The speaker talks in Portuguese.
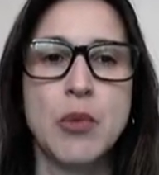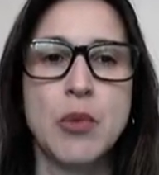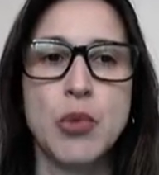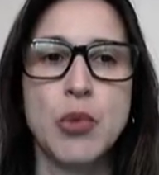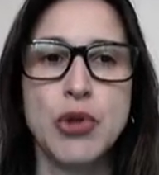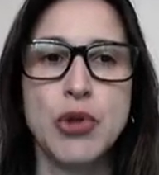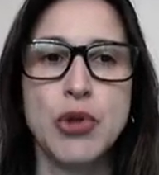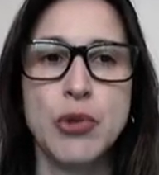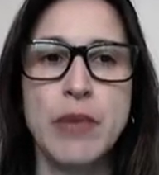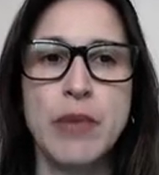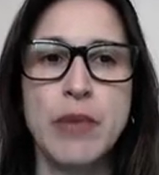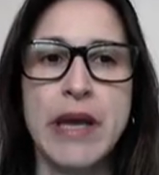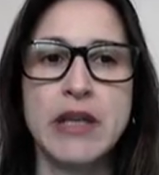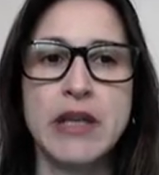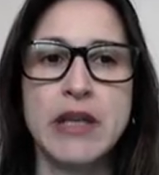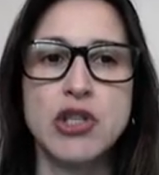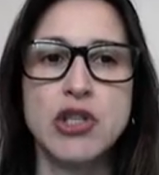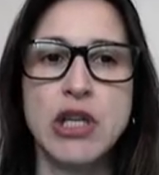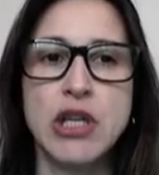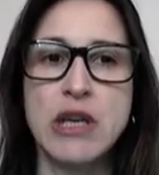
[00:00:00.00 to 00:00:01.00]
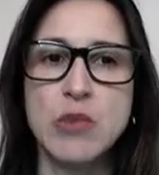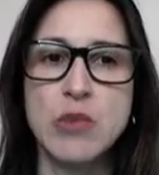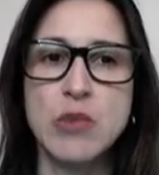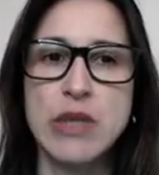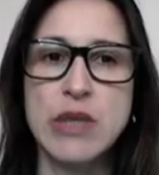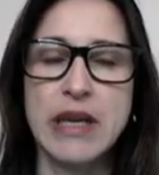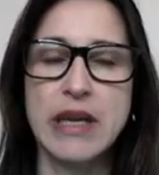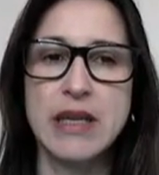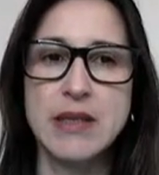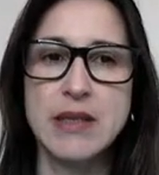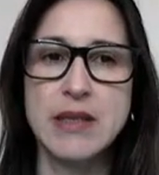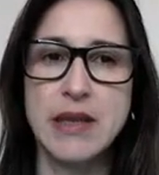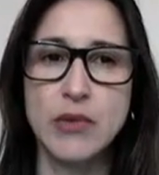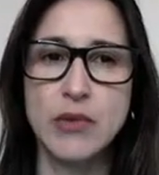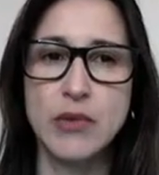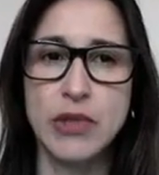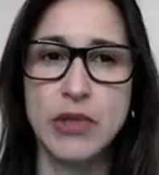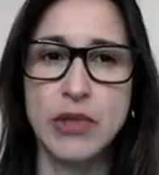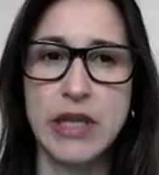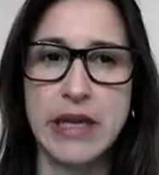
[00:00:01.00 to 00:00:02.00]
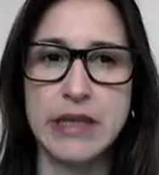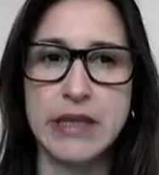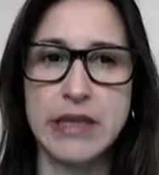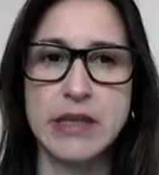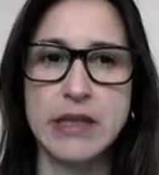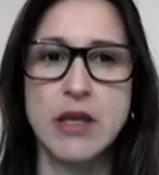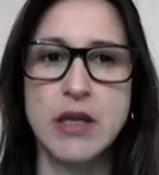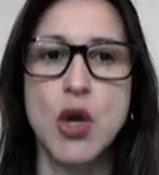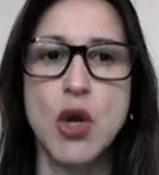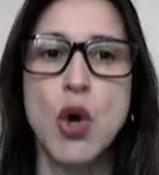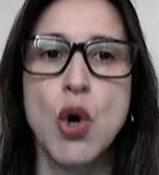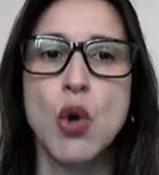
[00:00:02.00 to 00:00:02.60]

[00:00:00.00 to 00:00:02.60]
Muito bem, chegamos à questão 3.